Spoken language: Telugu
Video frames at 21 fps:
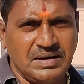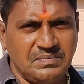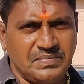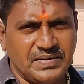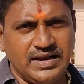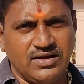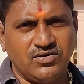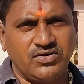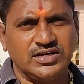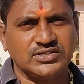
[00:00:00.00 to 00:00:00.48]

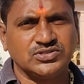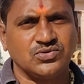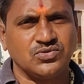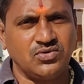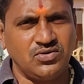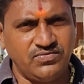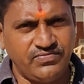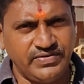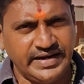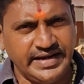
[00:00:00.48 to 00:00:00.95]
బంపర్లకు కూడా
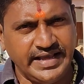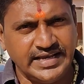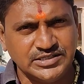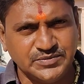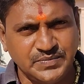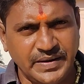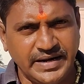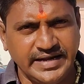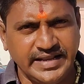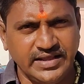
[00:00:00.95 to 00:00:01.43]
స్క్రూలు ఫిట్
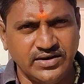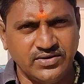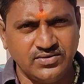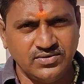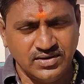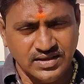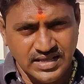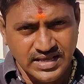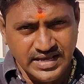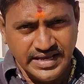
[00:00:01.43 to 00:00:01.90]
చేసి
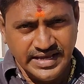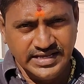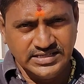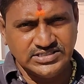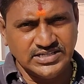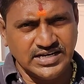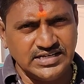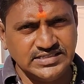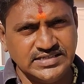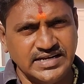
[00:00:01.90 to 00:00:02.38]
పెట్టిరు
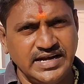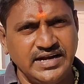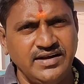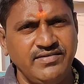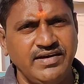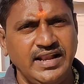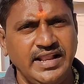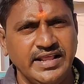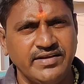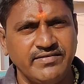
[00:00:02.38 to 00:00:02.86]
ఇన్సూరెన్స్
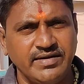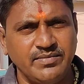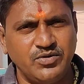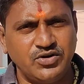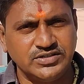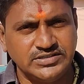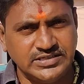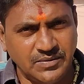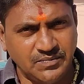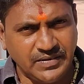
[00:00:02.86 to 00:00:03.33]
రెండు వేల ఇరవై
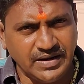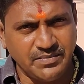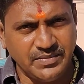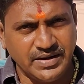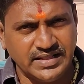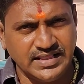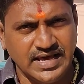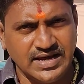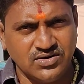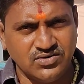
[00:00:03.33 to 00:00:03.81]
మూడు
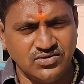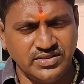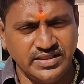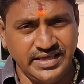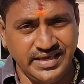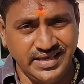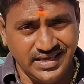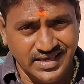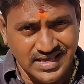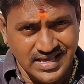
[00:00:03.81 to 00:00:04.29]
సెప్టెంబర్ దాకా
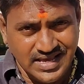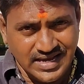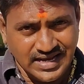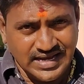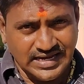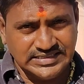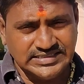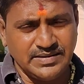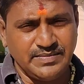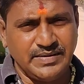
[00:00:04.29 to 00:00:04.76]
ఉంది
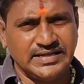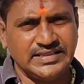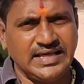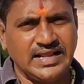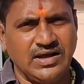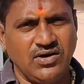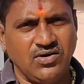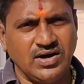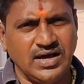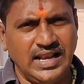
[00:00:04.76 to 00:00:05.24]
కస్టమర్
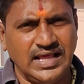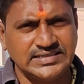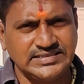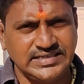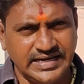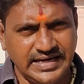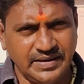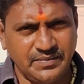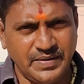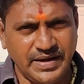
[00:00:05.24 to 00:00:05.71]
ధర ఒక
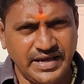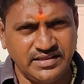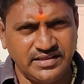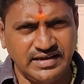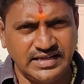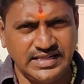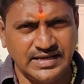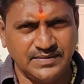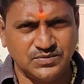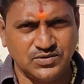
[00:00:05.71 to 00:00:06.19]
లక్ష డెబ్బై ఐదు
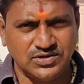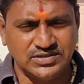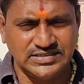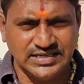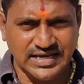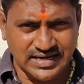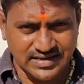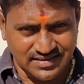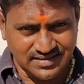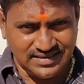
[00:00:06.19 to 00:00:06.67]
వేలు
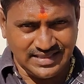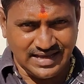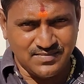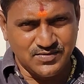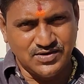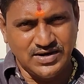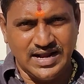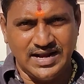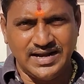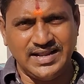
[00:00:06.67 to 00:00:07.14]
చెప్తుంది సార్
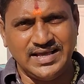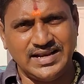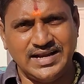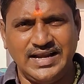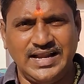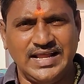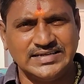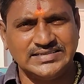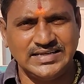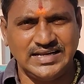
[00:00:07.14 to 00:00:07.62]
తమ్ముడు అన్న
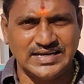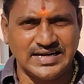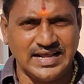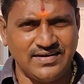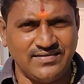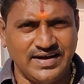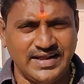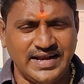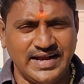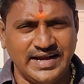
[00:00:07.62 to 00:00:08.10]
రెండు లక్షలు
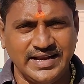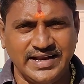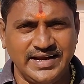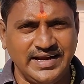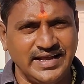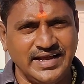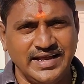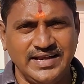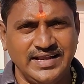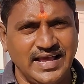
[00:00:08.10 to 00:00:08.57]
రావా అని
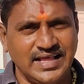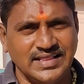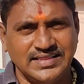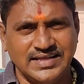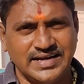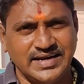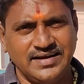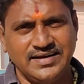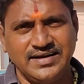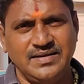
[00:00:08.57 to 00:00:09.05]
అడిగింది కానీ
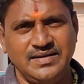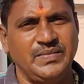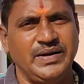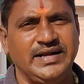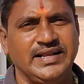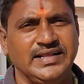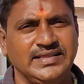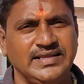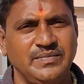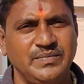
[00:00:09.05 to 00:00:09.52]
అంత రేటు నేను
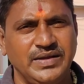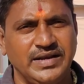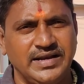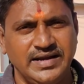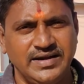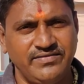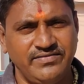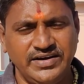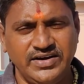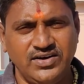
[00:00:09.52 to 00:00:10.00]
పెట్టతాం మీరు
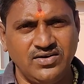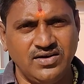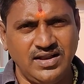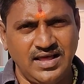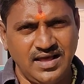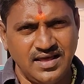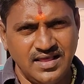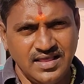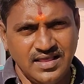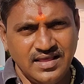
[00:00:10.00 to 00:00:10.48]

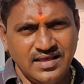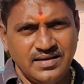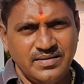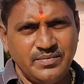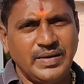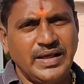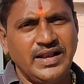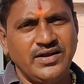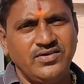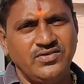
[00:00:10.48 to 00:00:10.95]
వీడియోలో
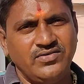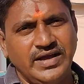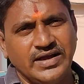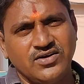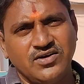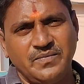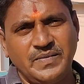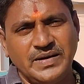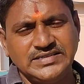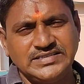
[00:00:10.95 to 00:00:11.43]
మళ్ళీ నువ్వు
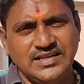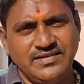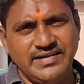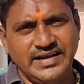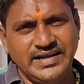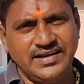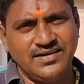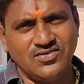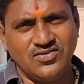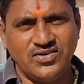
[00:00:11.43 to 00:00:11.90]
ఎక్కువ పైసలు
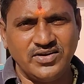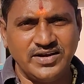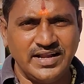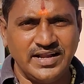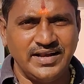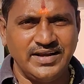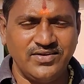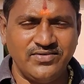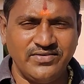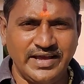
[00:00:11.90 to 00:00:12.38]
పెట్టినావు
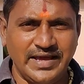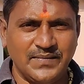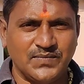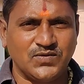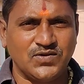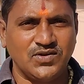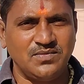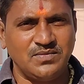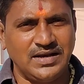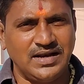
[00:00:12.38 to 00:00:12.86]
కొన్నా నువ్వే
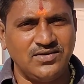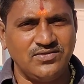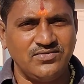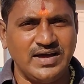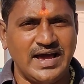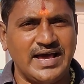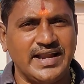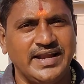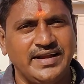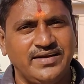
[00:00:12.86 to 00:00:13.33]
చెప్తున్నావు మళ్ళీ
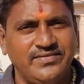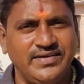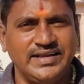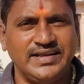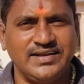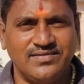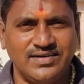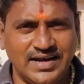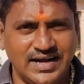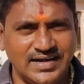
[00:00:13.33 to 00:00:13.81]
నువ్వే ఆ రేటు
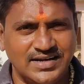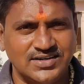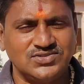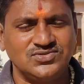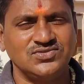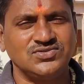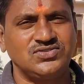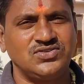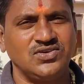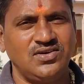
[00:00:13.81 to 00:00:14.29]
పెట్టినావు అని
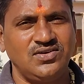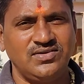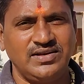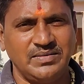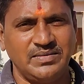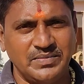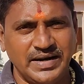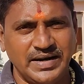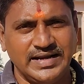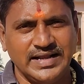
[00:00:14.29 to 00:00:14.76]
అంటారు చూసేవాళ్ళు
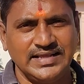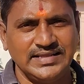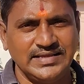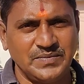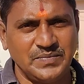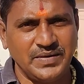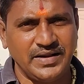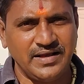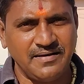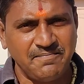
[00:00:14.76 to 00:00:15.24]
నేను పెట్టా
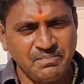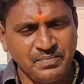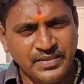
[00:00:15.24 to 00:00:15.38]
అని చెప్పిన